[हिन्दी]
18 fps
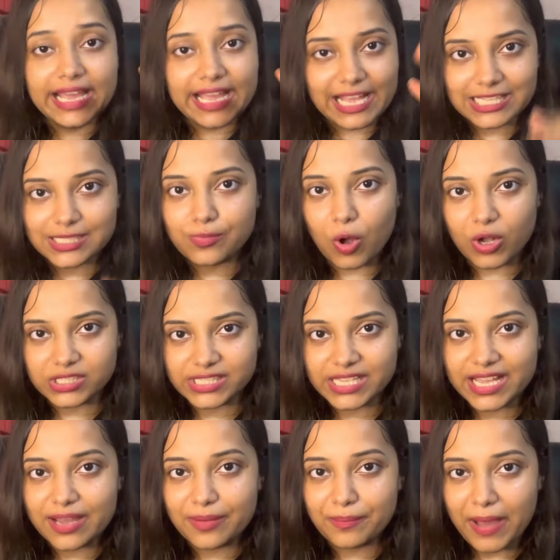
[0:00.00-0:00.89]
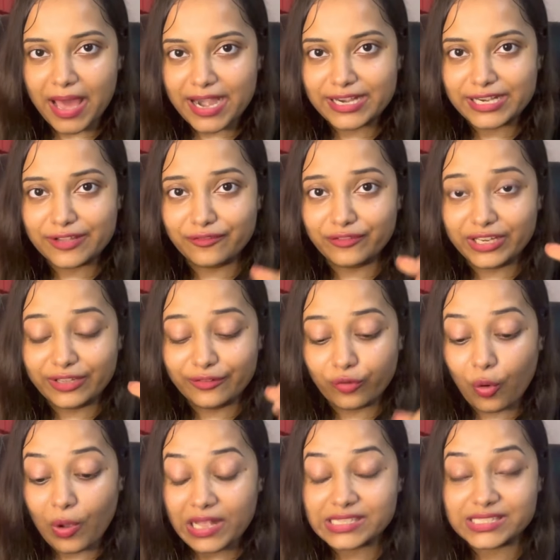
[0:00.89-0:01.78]
इस बॉक्स से कंपैरेटिवली
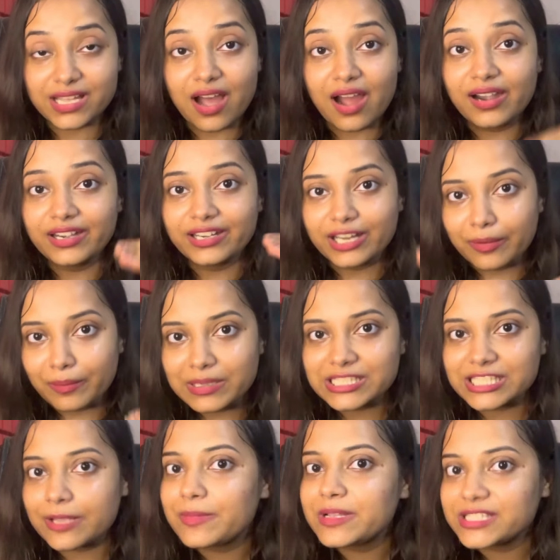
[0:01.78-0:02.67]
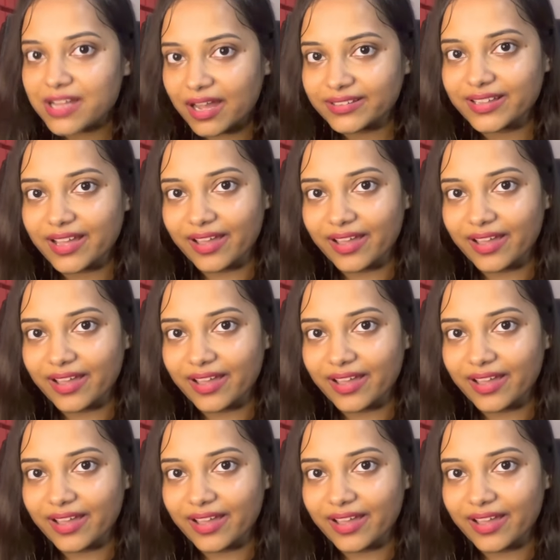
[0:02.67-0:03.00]
वो इसका डबल से भी ज़्यादा